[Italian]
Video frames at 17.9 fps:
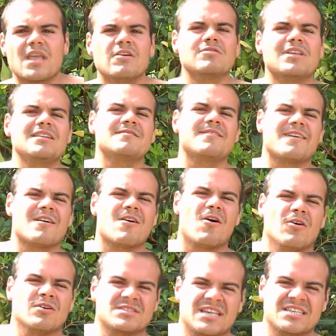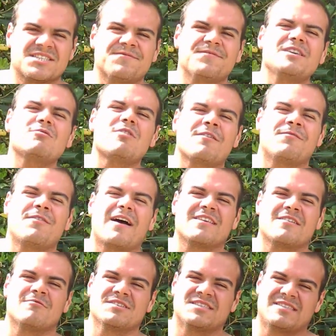e un'altra cosa sfido a
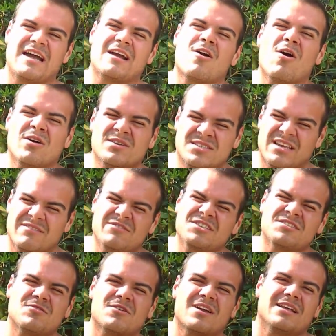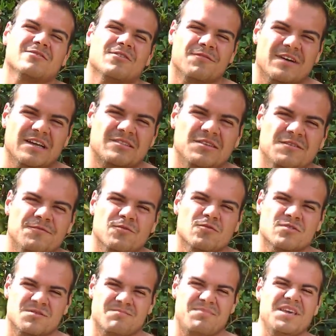fare questa cosa visto che hanno fatto i
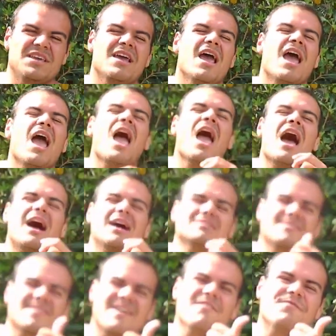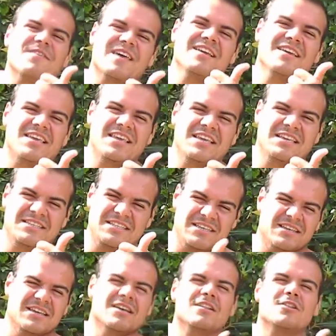furbi Andrea
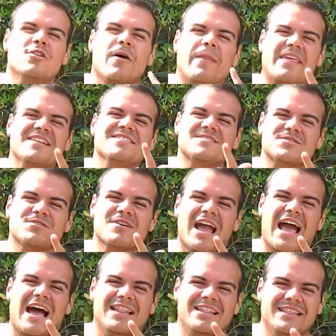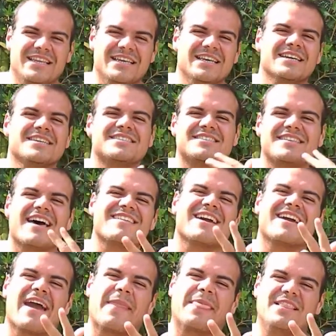Franchini, Lorenzo Galli,
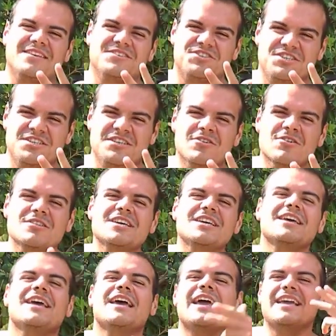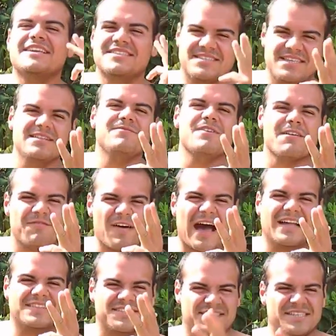Sara Cardicigoli e Silvia
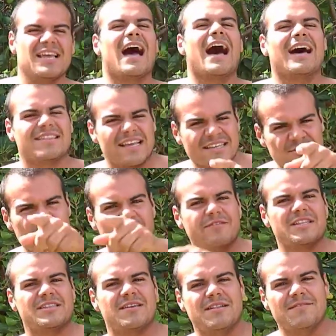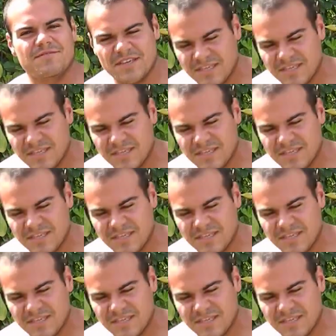Fazzi. Adesso avete il